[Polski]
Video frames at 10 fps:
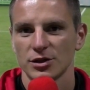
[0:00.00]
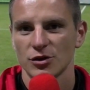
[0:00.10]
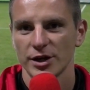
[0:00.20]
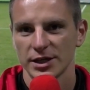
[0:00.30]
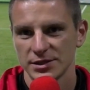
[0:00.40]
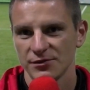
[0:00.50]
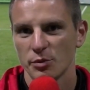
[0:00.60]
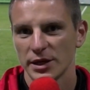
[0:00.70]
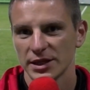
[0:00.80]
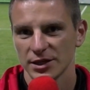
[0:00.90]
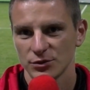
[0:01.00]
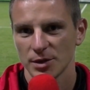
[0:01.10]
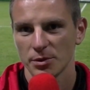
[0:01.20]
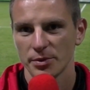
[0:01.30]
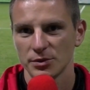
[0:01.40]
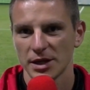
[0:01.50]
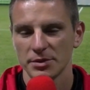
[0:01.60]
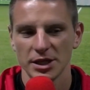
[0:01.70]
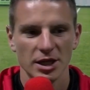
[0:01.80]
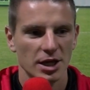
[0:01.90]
korekcji w błędach, które popełniamy.